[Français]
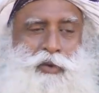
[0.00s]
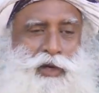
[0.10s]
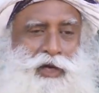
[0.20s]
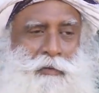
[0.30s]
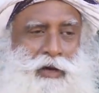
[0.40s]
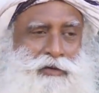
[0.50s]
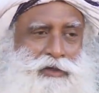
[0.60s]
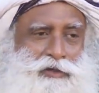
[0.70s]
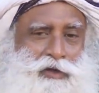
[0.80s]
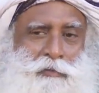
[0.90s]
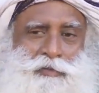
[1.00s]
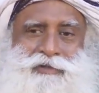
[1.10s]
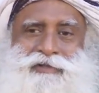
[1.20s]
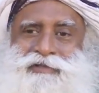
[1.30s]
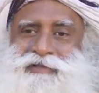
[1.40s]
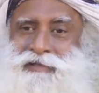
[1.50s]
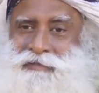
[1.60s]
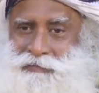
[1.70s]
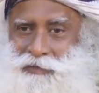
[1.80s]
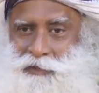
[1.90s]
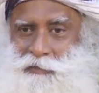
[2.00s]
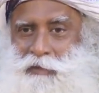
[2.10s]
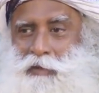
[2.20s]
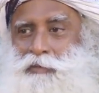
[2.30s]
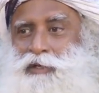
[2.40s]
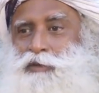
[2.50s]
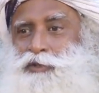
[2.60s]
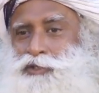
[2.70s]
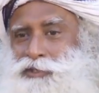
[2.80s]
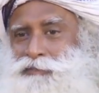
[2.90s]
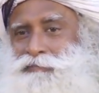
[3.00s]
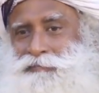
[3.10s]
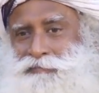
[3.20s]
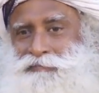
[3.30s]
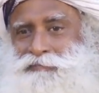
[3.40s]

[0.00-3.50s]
Qui va sortir vainqueur est devenue une grande question.